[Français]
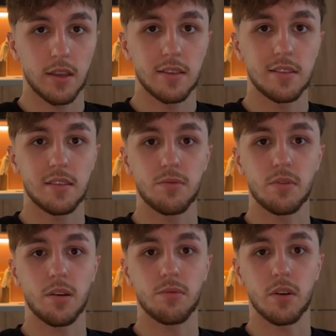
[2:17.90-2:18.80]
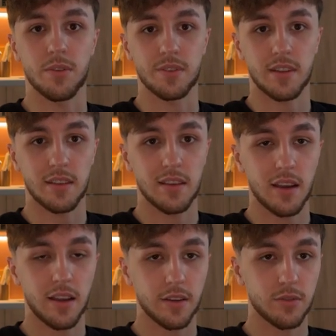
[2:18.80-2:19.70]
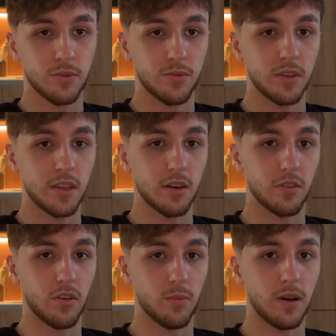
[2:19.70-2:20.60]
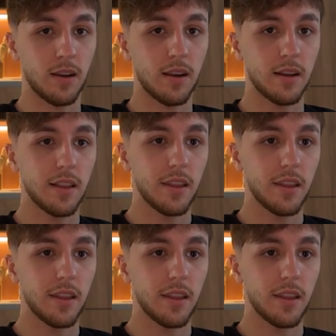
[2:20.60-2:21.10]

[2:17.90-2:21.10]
Si vous la voulez en stat track, souvenir normal.